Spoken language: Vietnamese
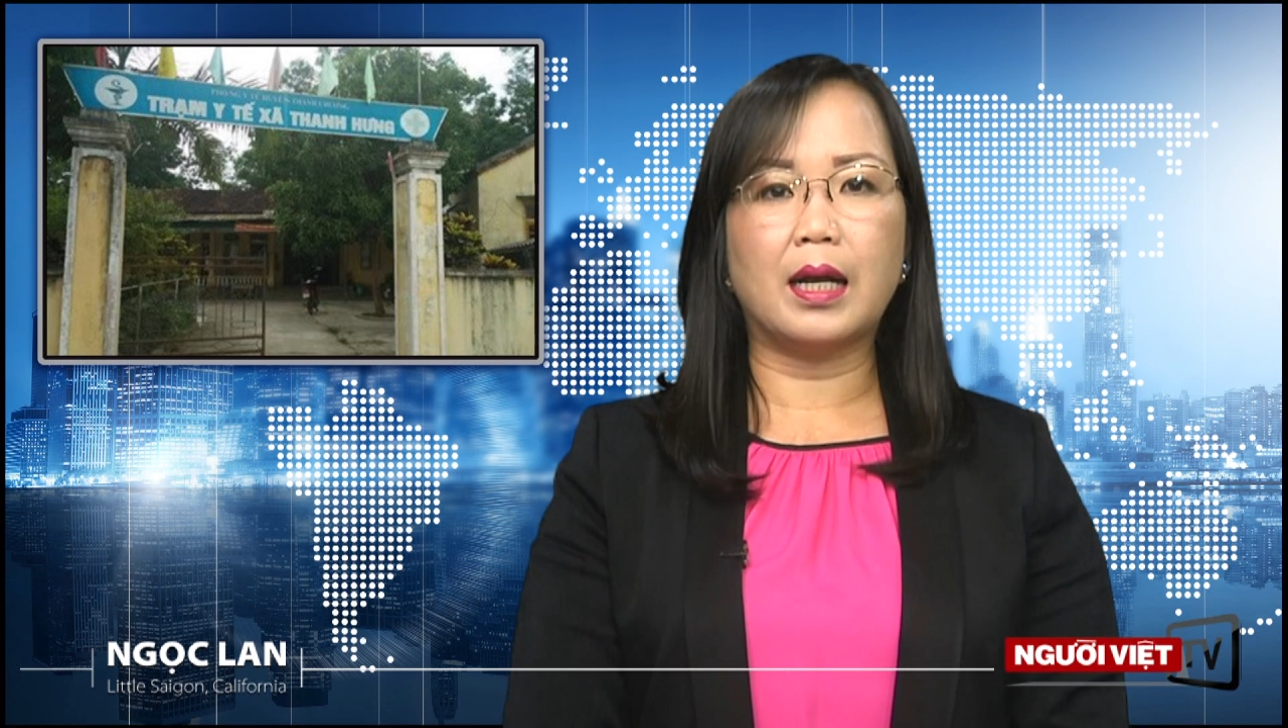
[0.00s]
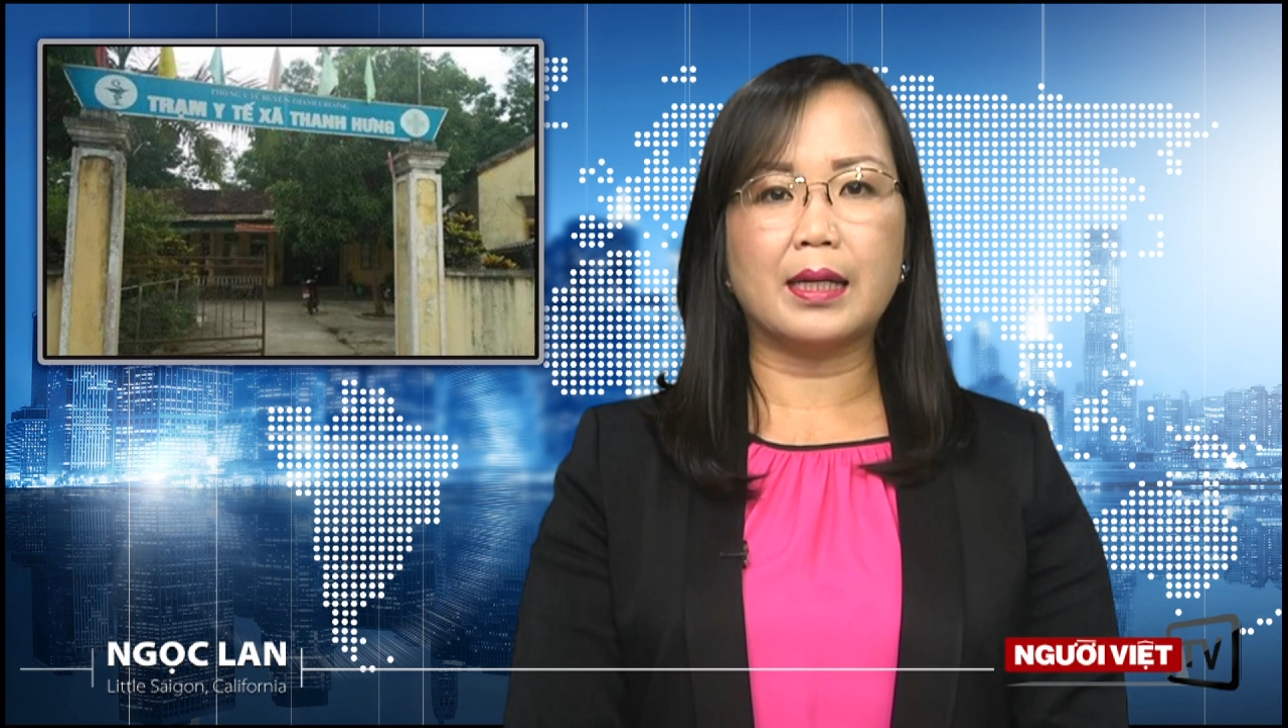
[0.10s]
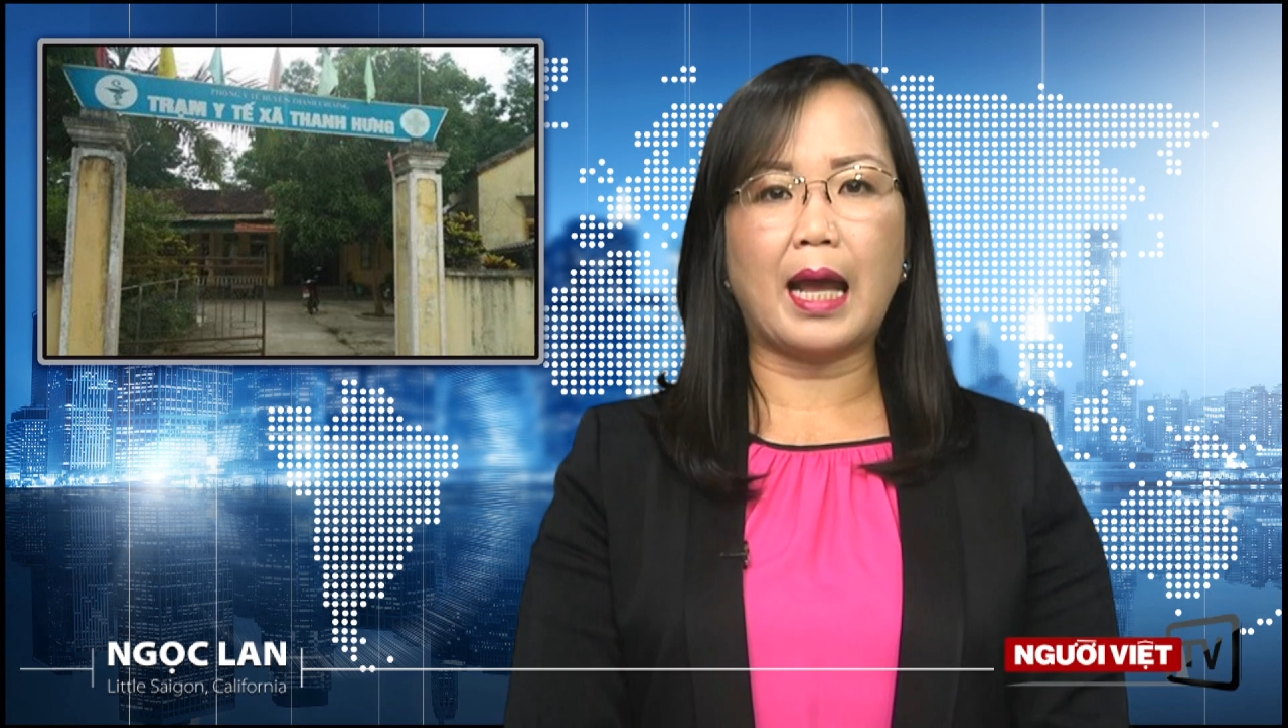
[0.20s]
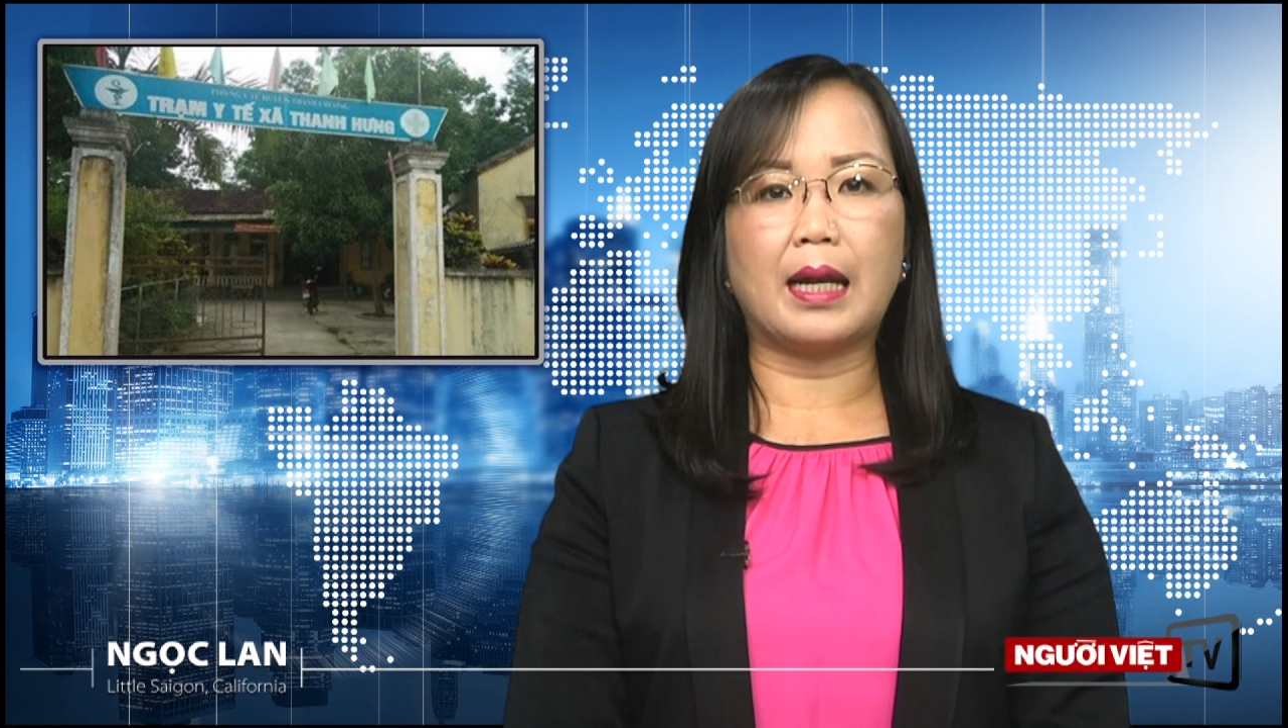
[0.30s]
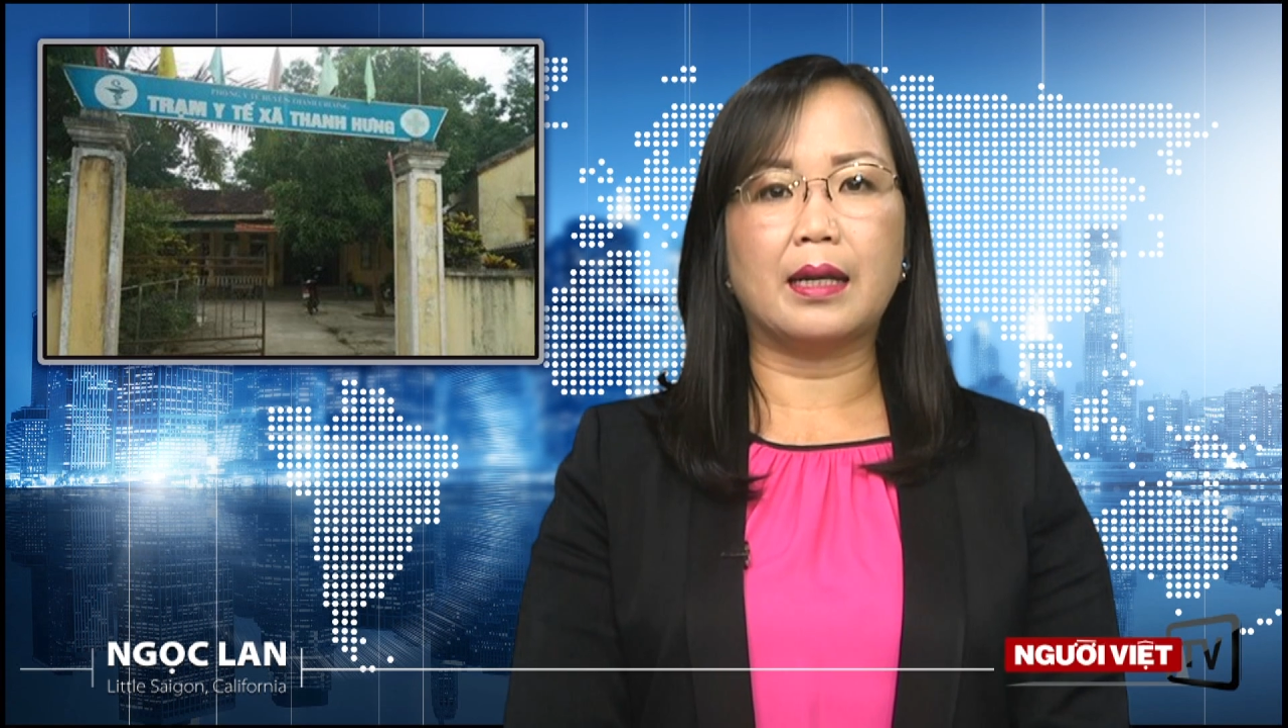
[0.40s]

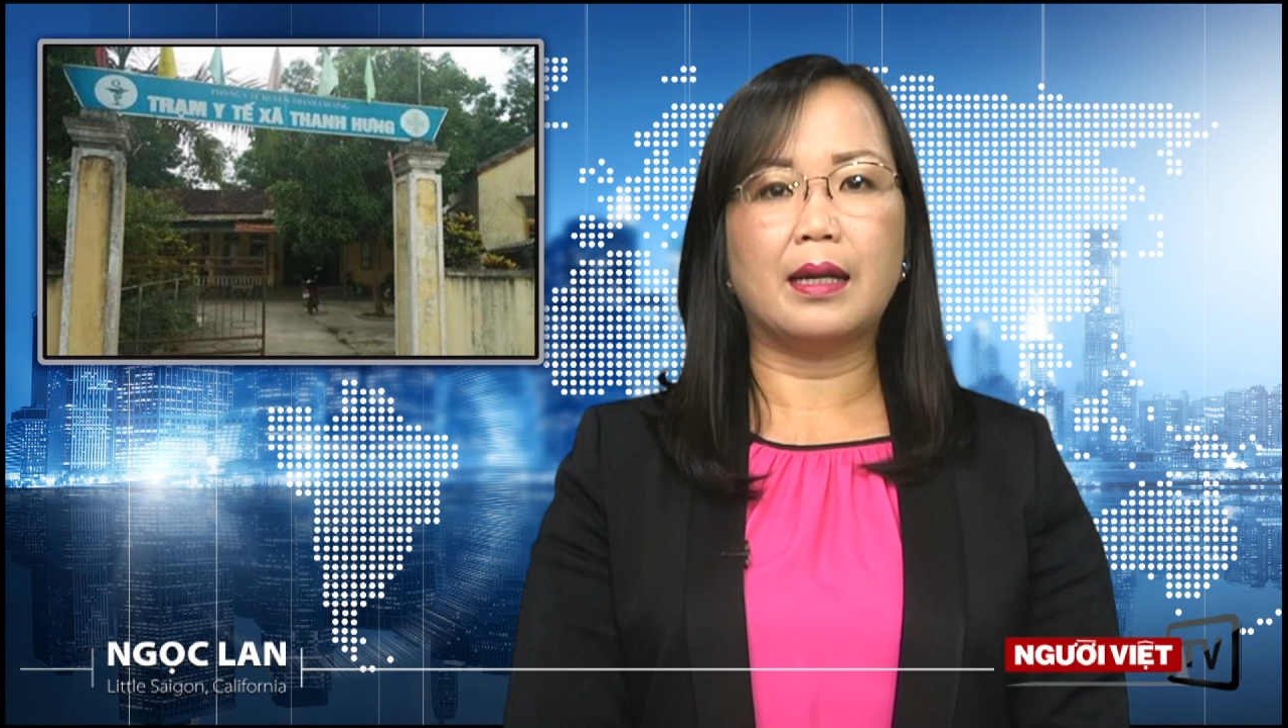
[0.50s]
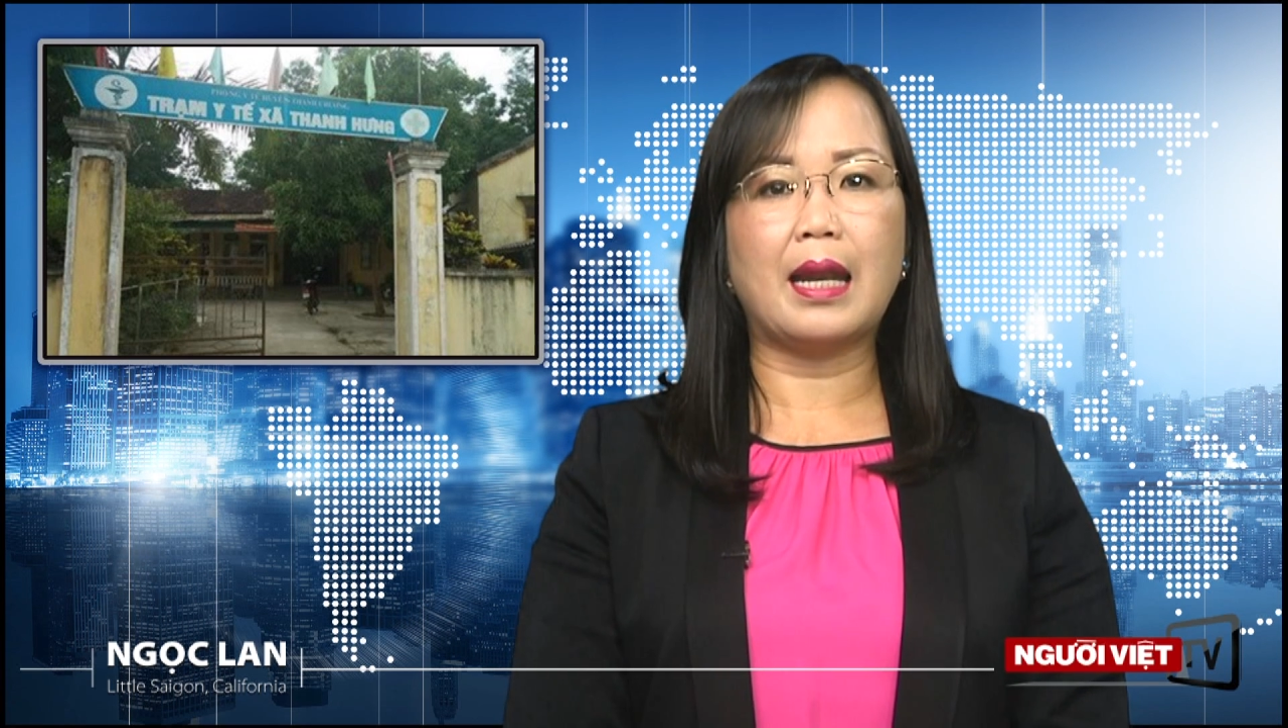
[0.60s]
ở cạnh